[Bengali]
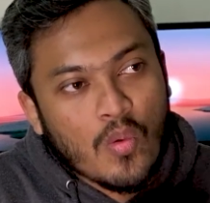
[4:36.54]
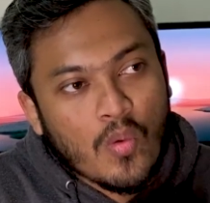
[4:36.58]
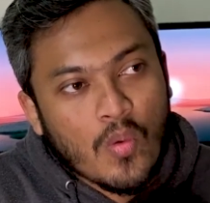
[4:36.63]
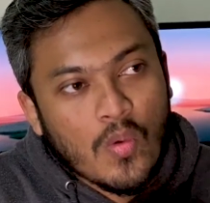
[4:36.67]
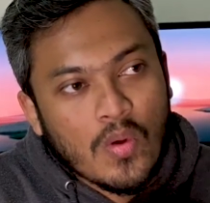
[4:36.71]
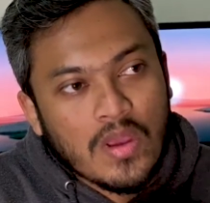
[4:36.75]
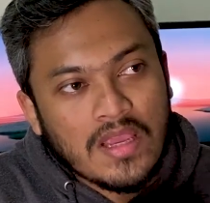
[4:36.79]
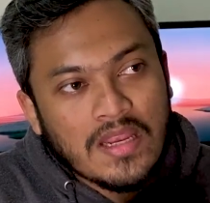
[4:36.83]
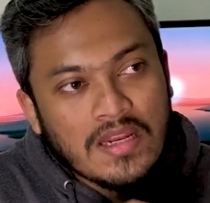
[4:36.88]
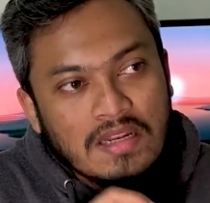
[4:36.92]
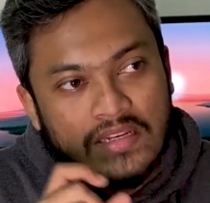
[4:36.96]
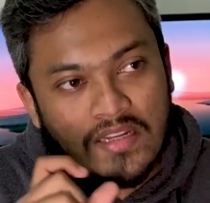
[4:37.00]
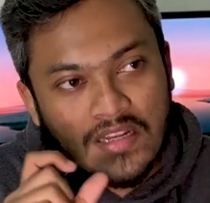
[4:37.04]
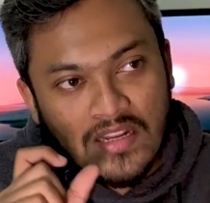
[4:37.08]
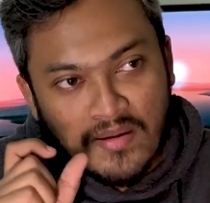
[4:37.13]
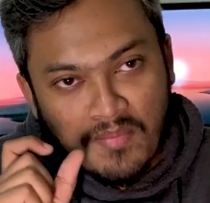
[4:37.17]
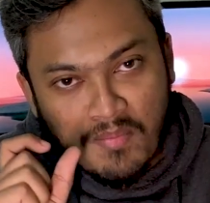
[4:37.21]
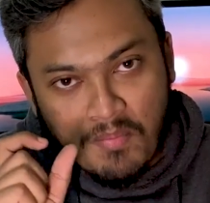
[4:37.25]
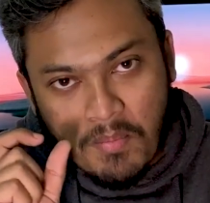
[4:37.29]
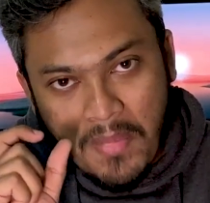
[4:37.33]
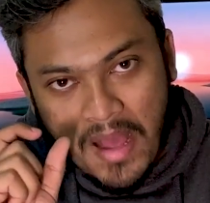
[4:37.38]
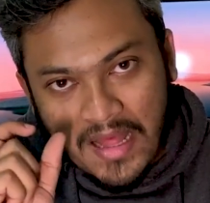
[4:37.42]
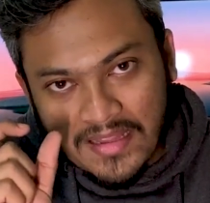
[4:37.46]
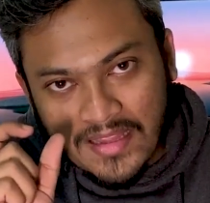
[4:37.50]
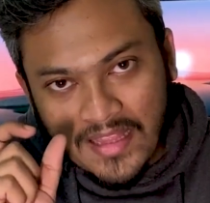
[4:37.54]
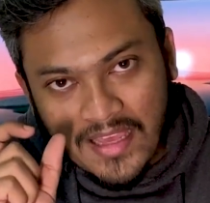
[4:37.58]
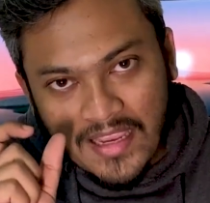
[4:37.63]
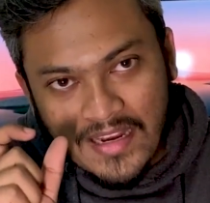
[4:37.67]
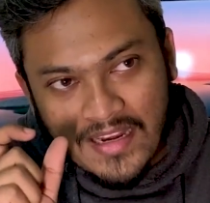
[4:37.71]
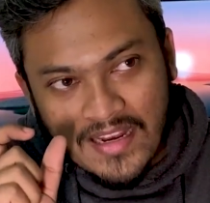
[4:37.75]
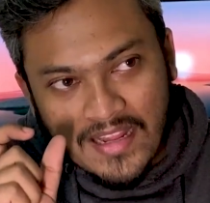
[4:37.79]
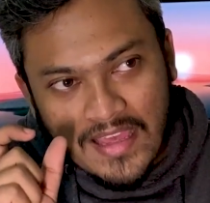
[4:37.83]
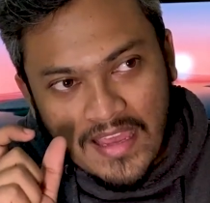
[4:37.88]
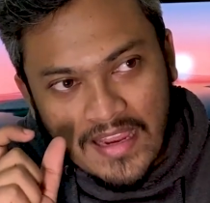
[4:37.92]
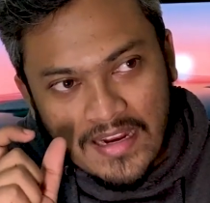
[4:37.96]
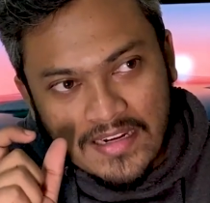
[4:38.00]
ওইটার মাথায়
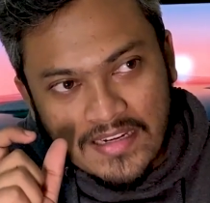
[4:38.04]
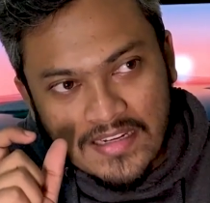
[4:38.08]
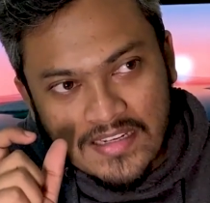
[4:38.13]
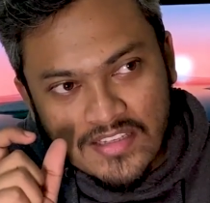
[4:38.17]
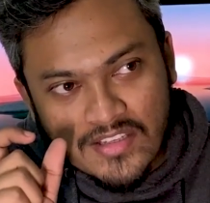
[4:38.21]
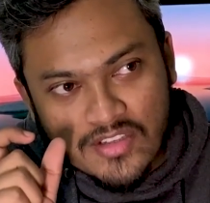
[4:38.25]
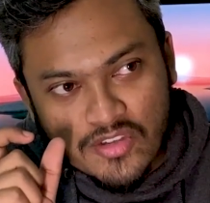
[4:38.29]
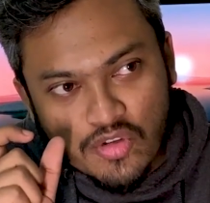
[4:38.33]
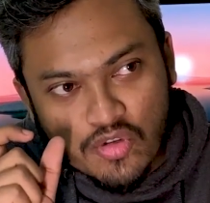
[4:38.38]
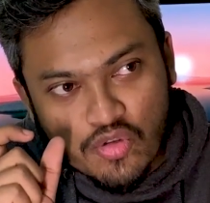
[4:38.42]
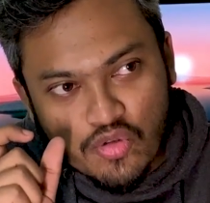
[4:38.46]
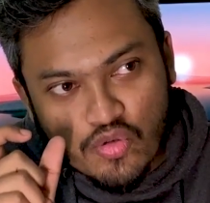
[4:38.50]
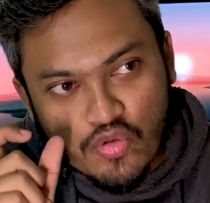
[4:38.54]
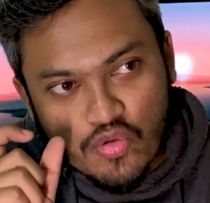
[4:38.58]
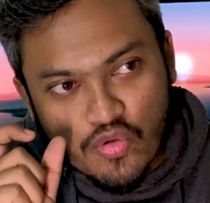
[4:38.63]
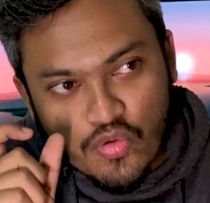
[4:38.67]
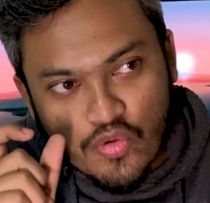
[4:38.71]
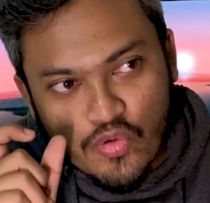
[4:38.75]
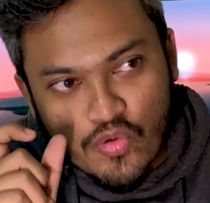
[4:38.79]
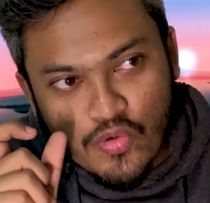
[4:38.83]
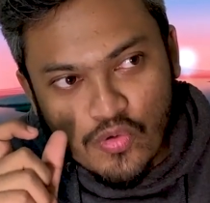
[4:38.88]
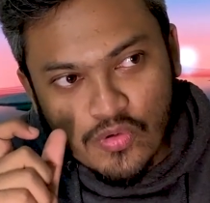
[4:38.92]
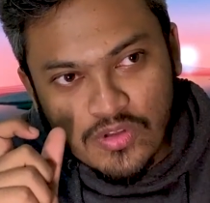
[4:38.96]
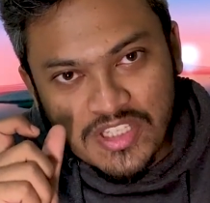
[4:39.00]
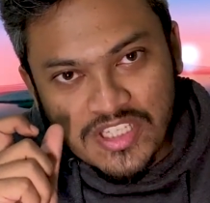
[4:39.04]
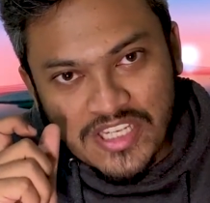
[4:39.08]
না একটা স্ক্রু